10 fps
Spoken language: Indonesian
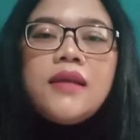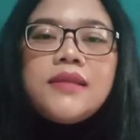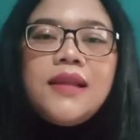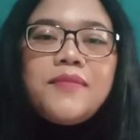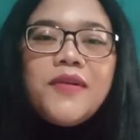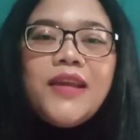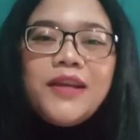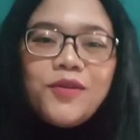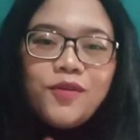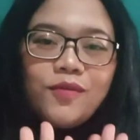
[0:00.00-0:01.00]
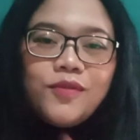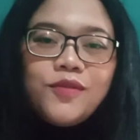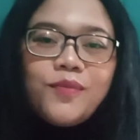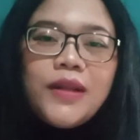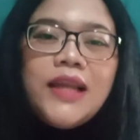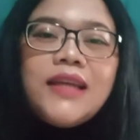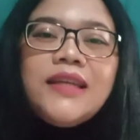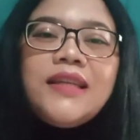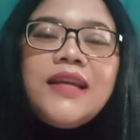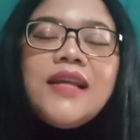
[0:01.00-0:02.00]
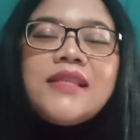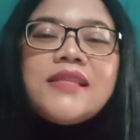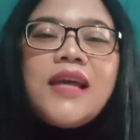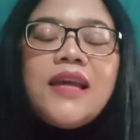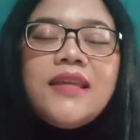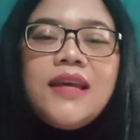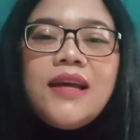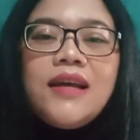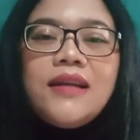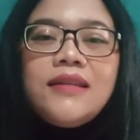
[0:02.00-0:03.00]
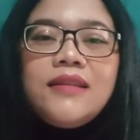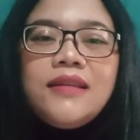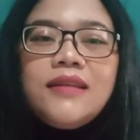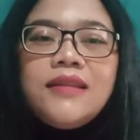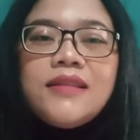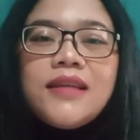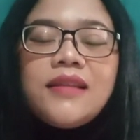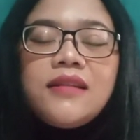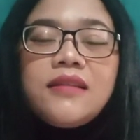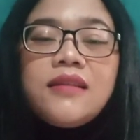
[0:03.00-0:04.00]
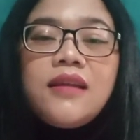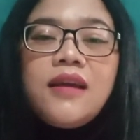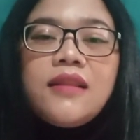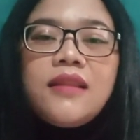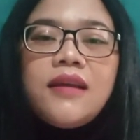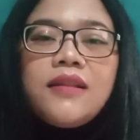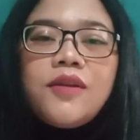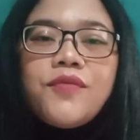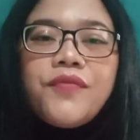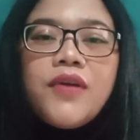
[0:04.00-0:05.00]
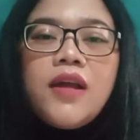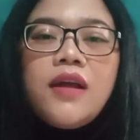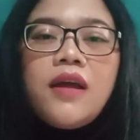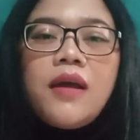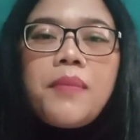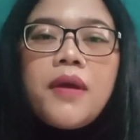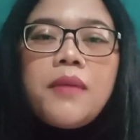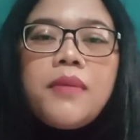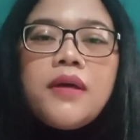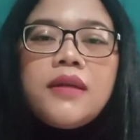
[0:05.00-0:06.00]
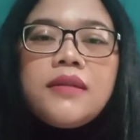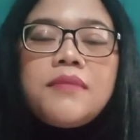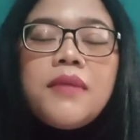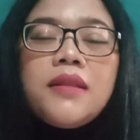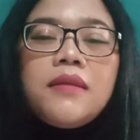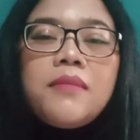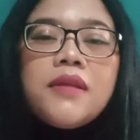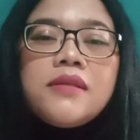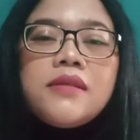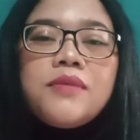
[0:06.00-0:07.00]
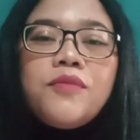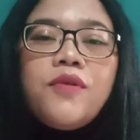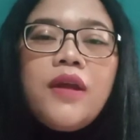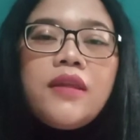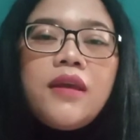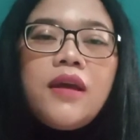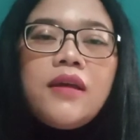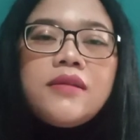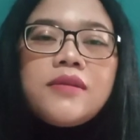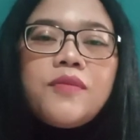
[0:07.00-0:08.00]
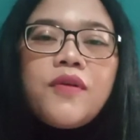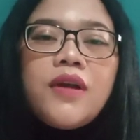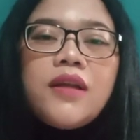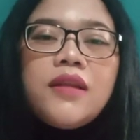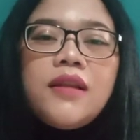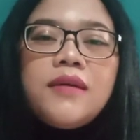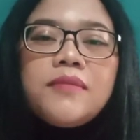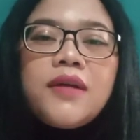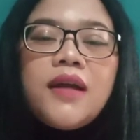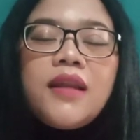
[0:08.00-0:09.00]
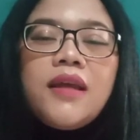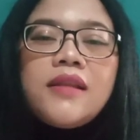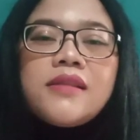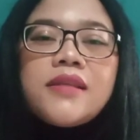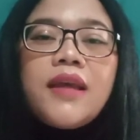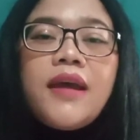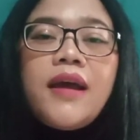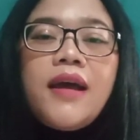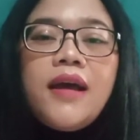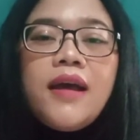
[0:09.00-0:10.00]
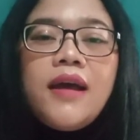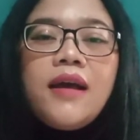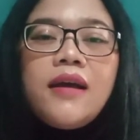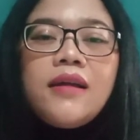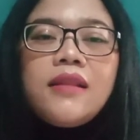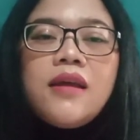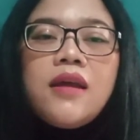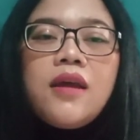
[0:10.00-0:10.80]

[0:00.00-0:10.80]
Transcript: Assalamualaikum, jumpa lagi dengan saya di channel Triatenov. Apa kabar teman-teman semuanya? Semoga dalam keadaan sehat,